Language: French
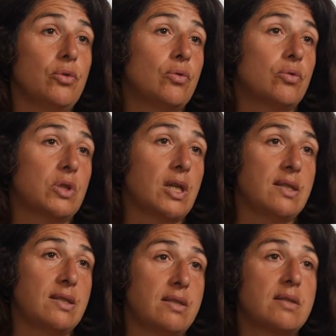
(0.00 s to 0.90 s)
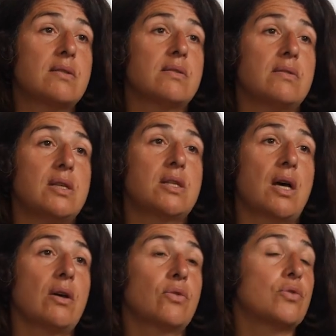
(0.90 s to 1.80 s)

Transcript: donc qui existe déjà, que